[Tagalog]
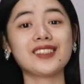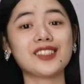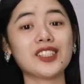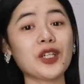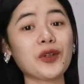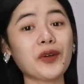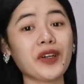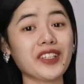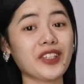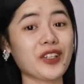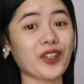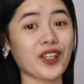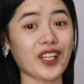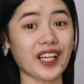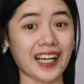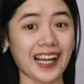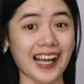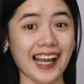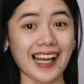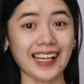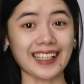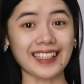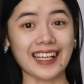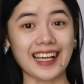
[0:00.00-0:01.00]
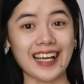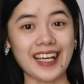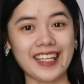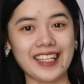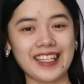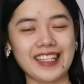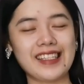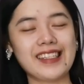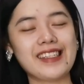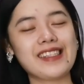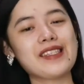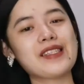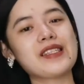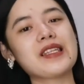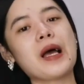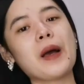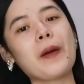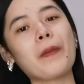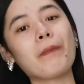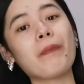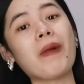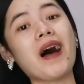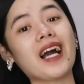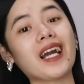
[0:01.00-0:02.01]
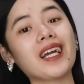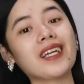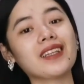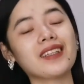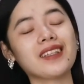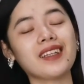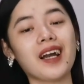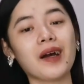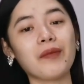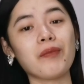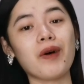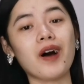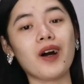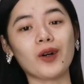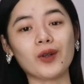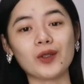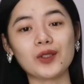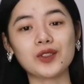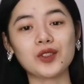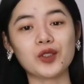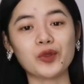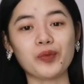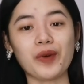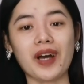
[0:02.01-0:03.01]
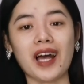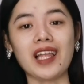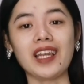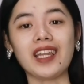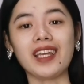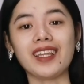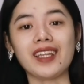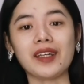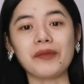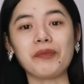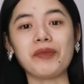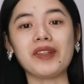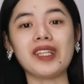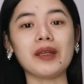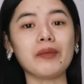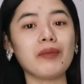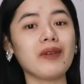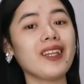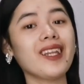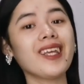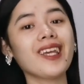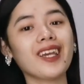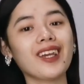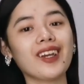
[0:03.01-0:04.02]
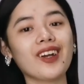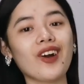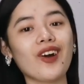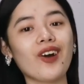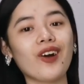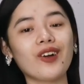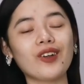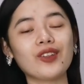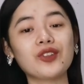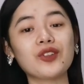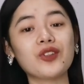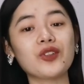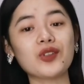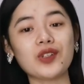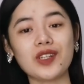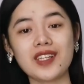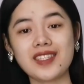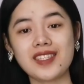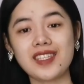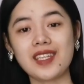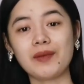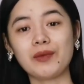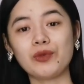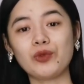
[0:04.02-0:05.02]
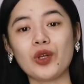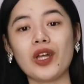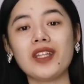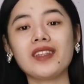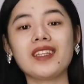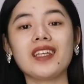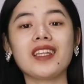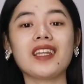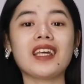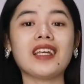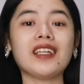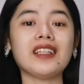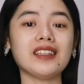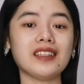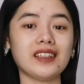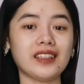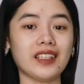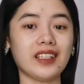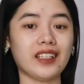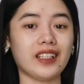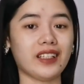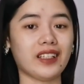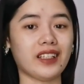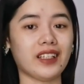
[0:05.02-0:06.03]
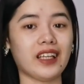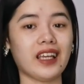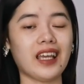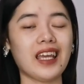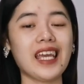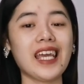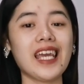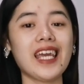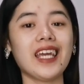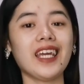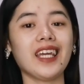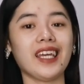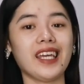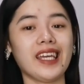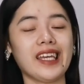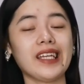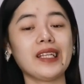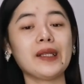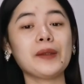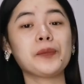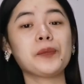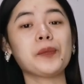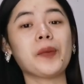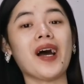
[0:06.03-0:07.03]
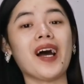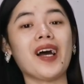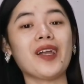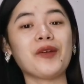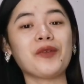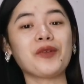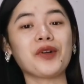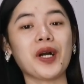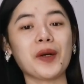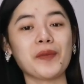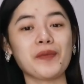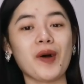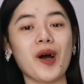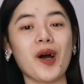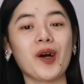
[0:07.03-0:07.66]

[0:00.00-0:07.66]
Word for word: So ito na nga guys. Bakit nga ba ako sumali ng Binibining of Tourism 2019 and paano nga